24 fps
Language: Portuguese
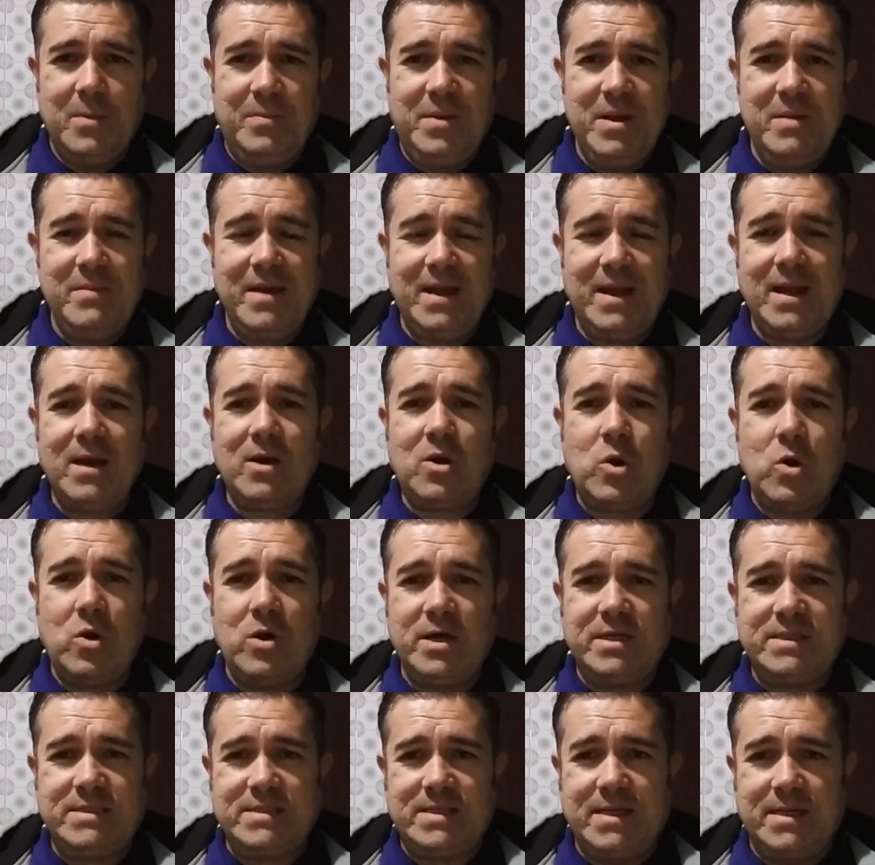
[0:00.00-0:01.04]
Primeira
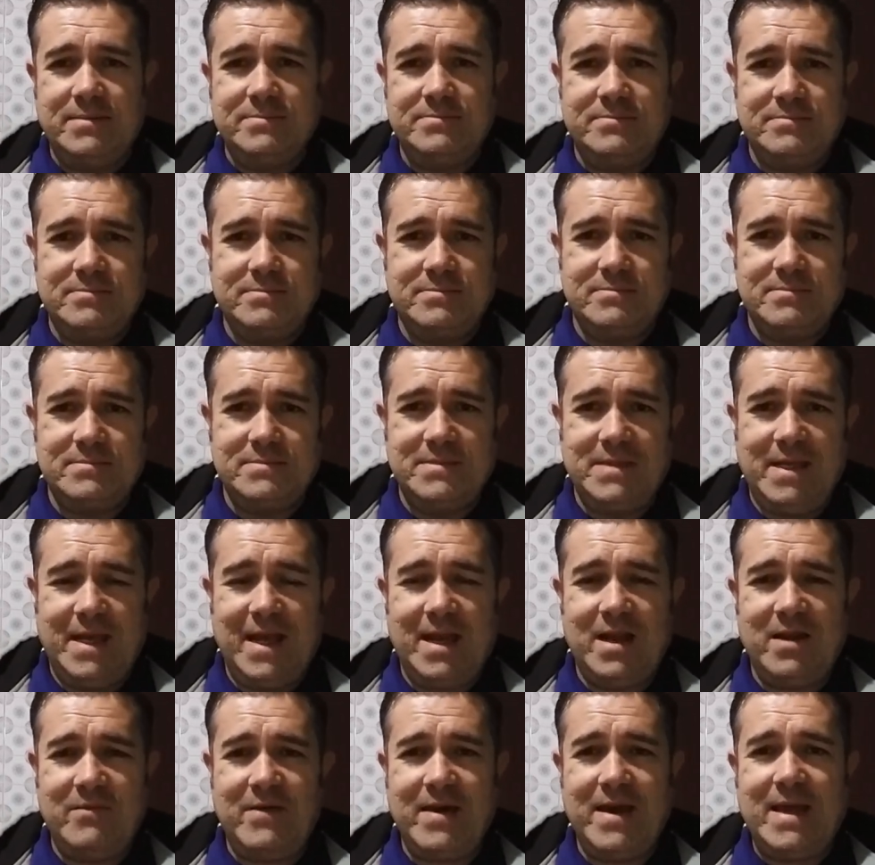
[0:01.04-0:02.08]
coisa,
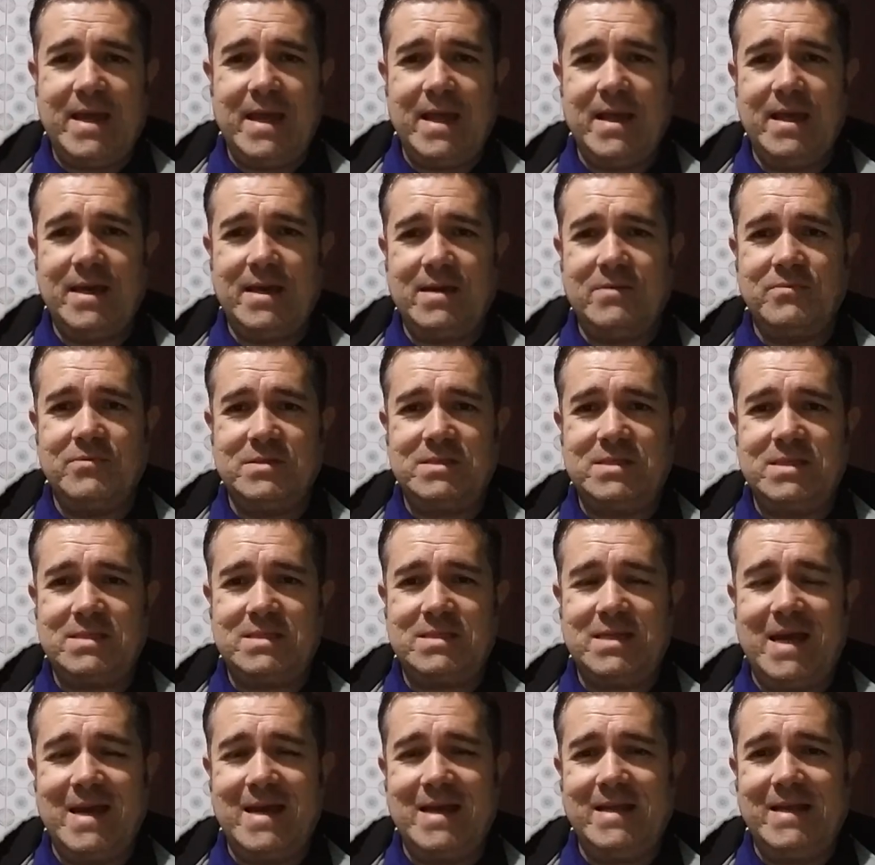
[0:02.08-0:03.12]
ela vai querer que você
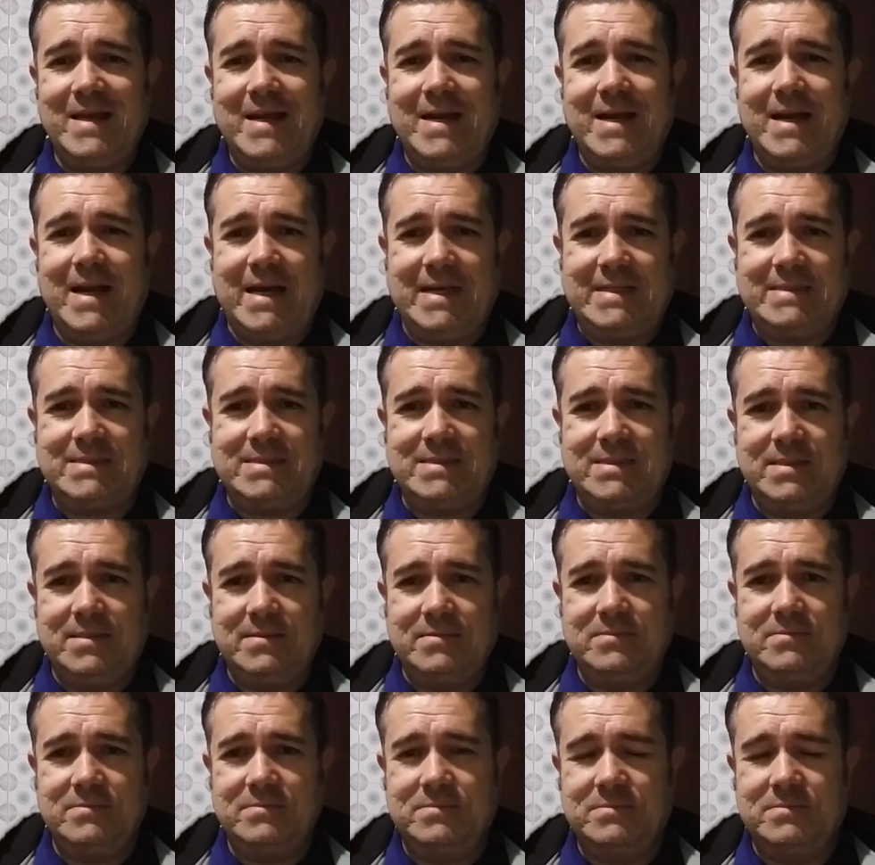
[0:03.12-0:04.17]
saia de casa.